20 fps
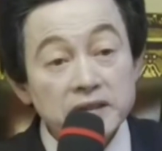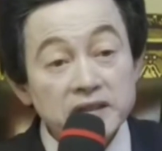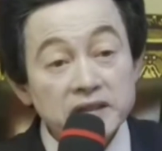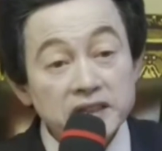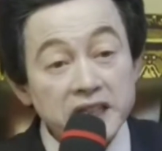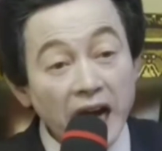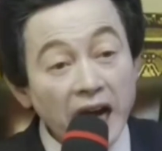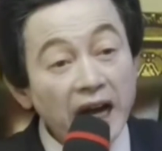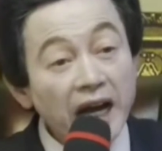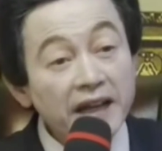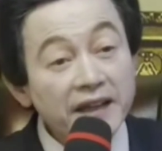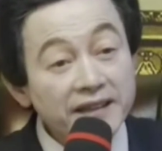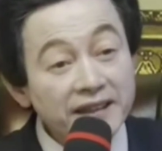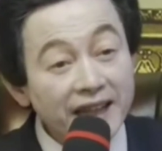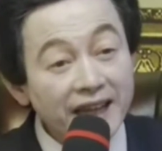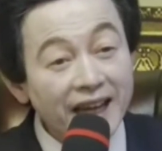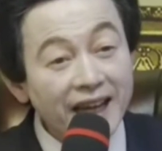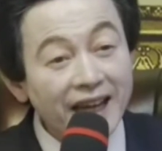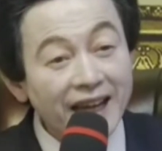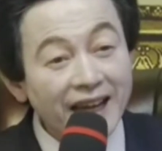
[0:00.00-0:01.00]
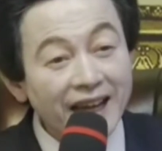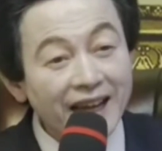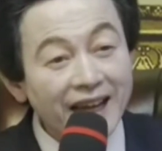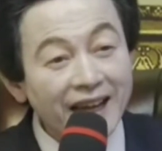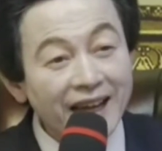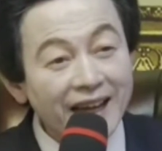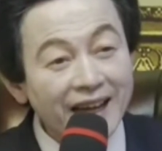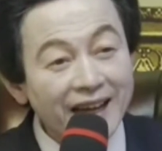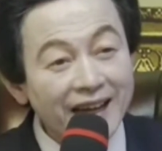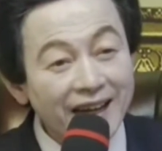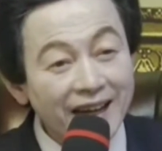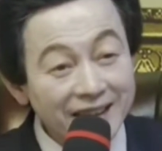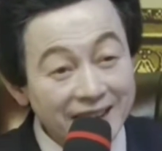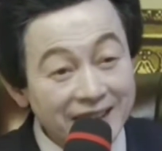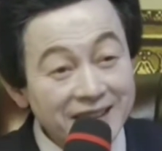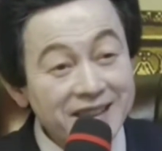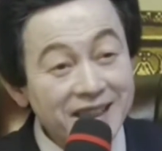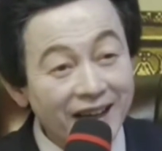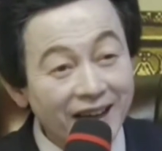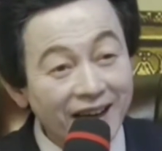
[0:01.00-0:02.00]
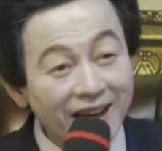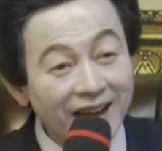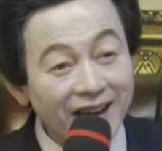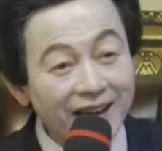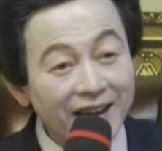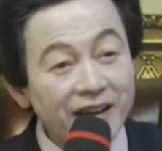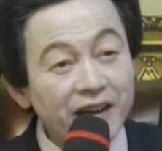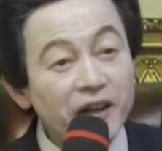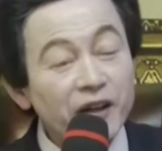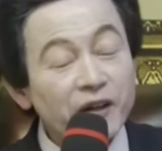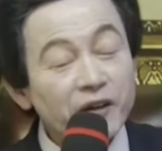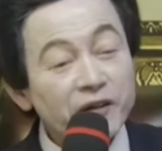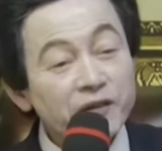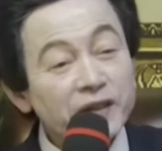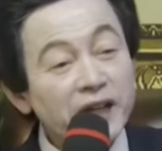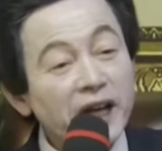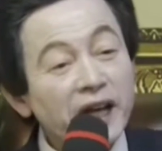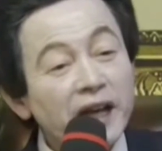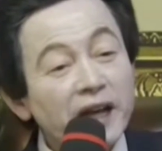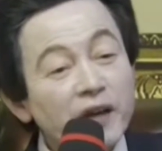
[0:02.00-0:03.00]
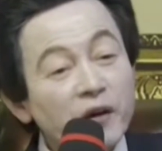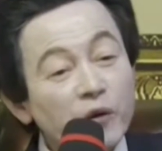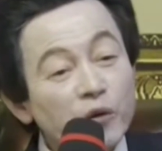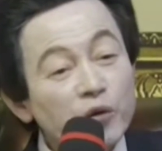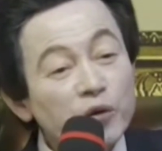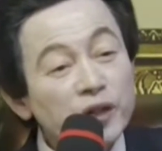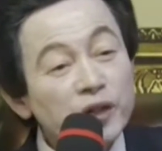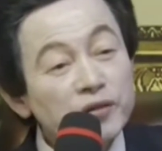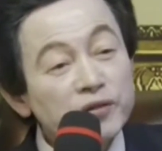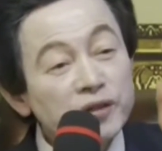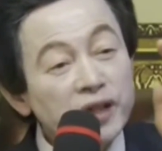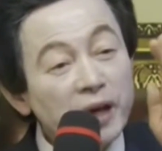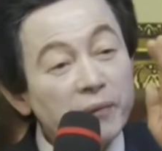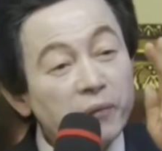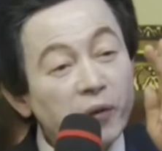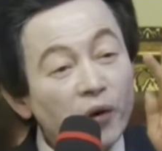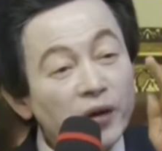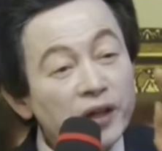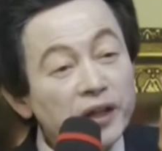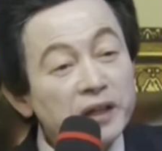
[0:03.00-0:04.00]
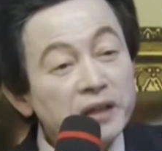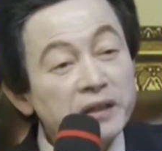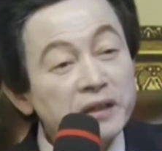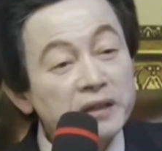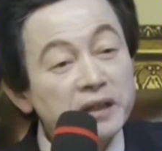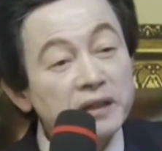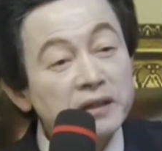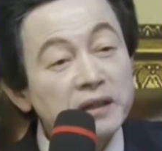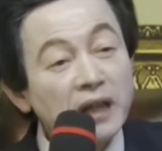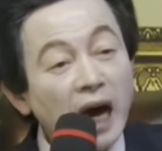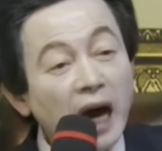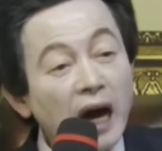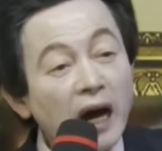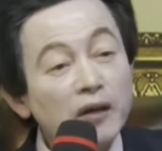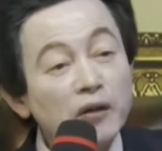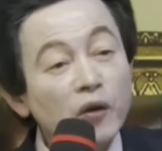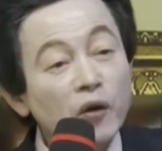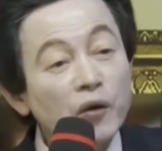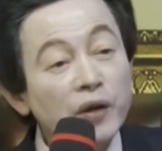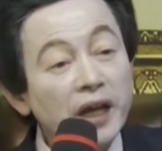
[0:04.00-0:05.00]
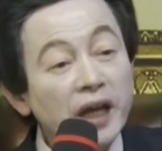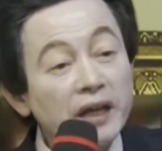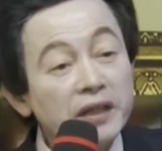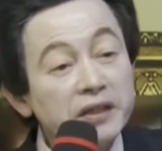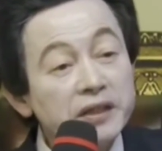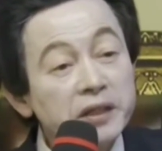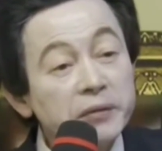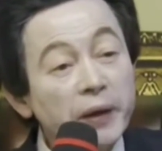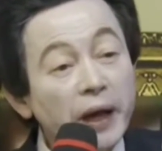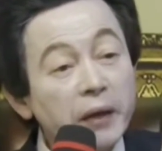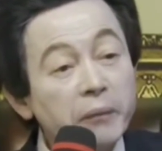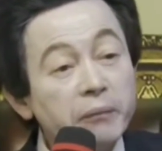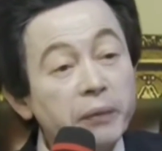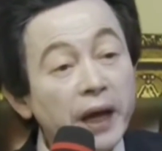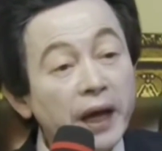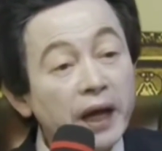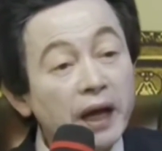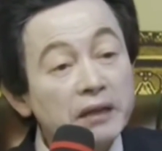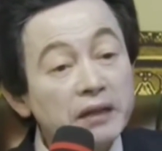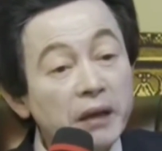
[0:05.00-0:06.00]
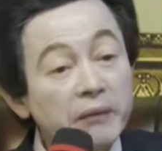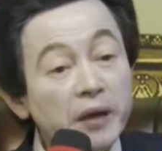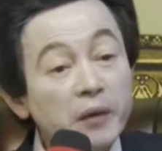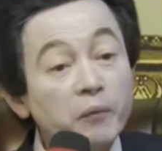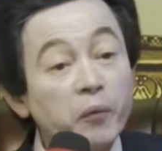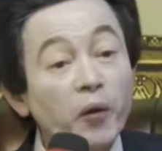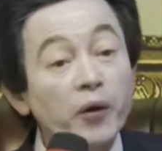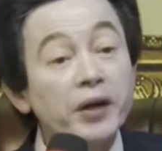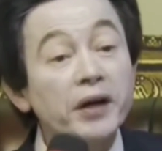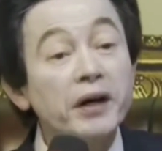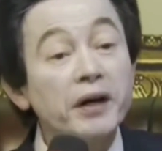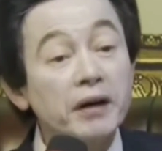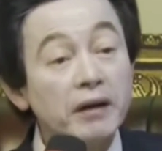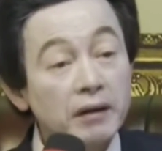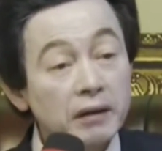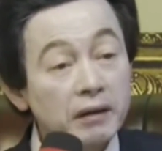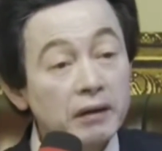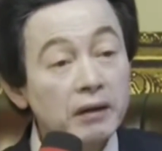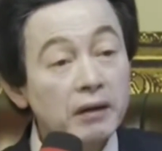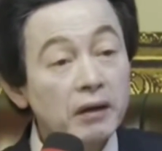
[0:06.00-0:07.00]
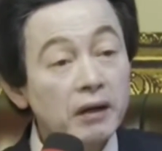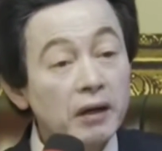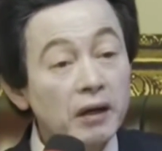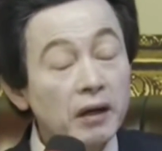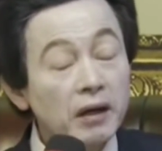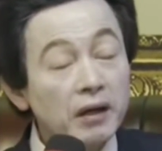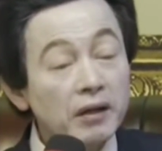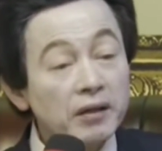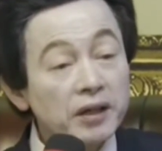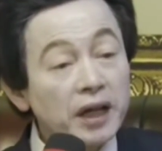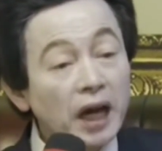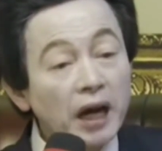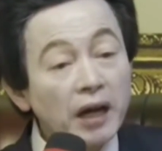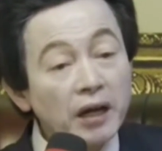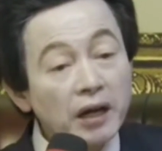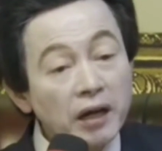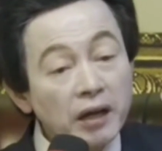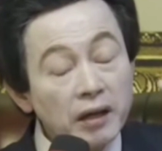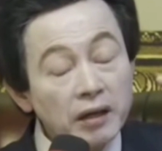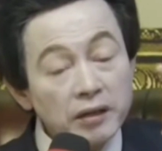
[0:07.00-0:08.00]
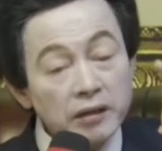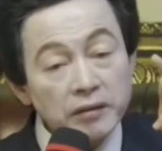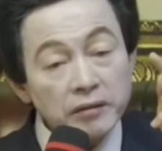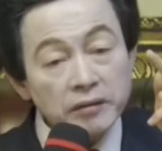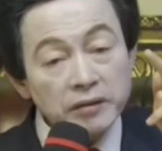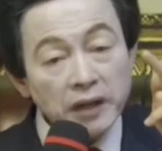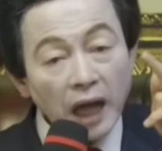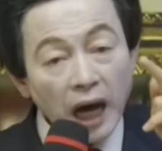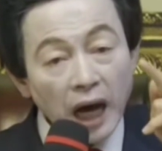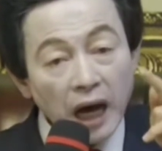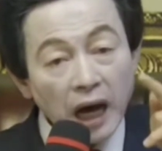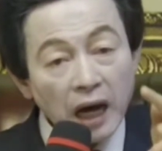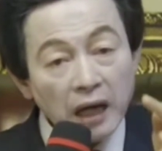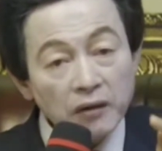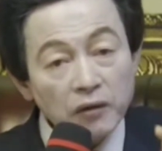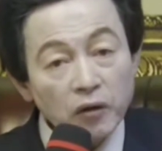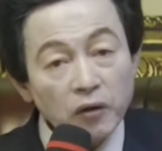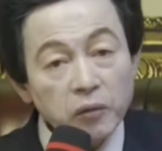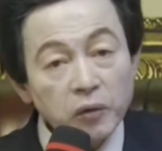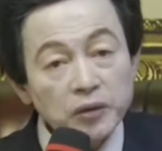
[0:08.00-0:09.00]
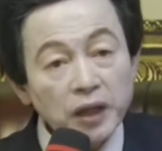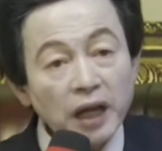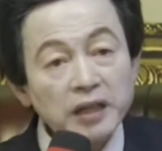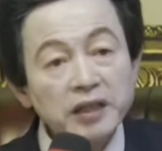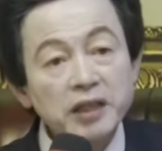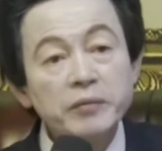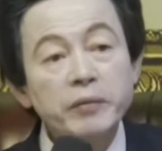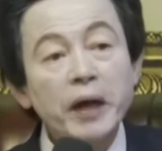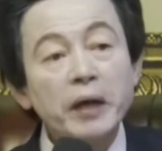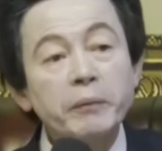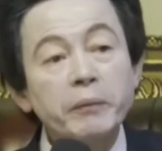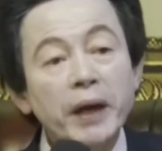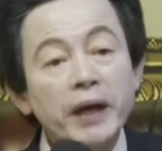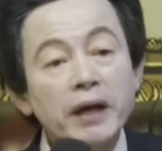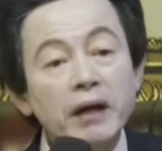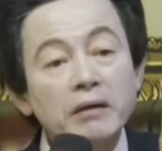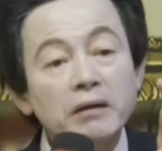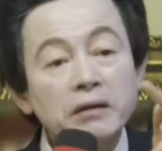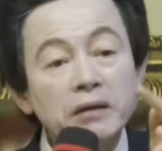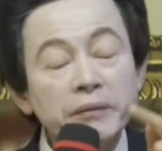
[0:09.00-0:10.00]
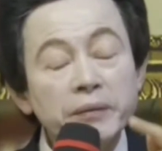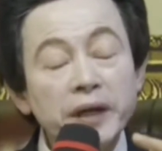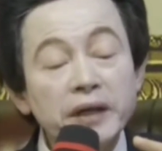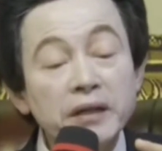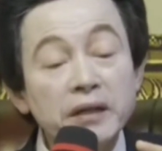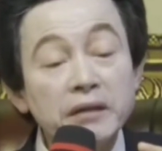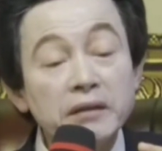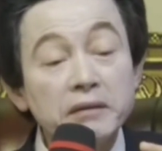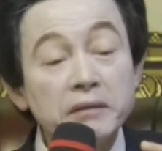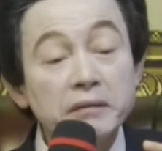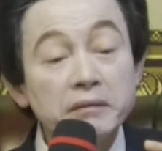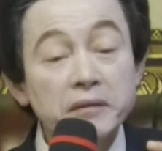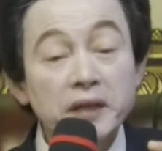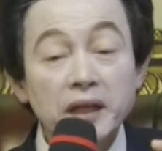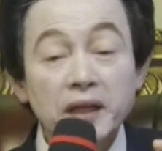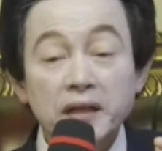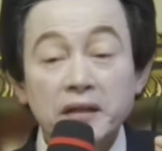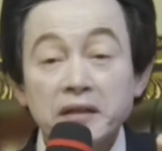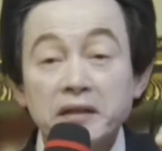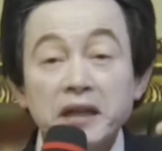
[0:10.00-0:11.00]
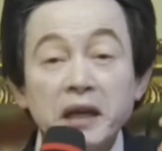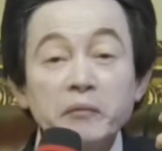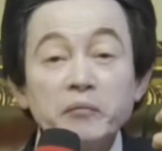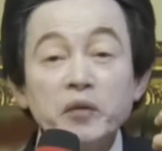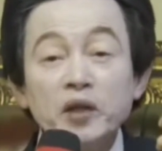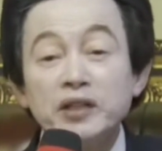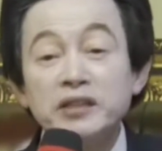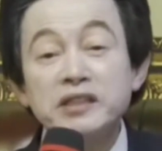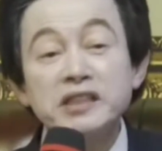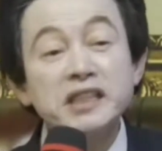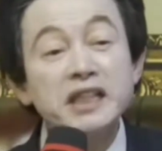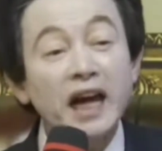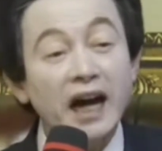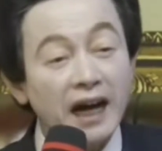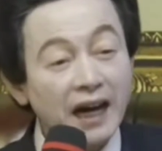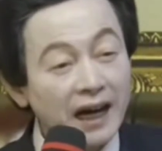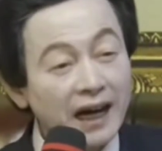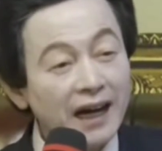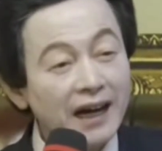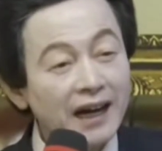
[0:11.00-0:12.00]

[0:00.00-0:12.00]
작아야 돼. 알았죠? 근데 우리 눈에 보이는 거는 나노의 200배가 되면 보여. 그러니까 나노보다 200배가 크면은 그게 먼지야.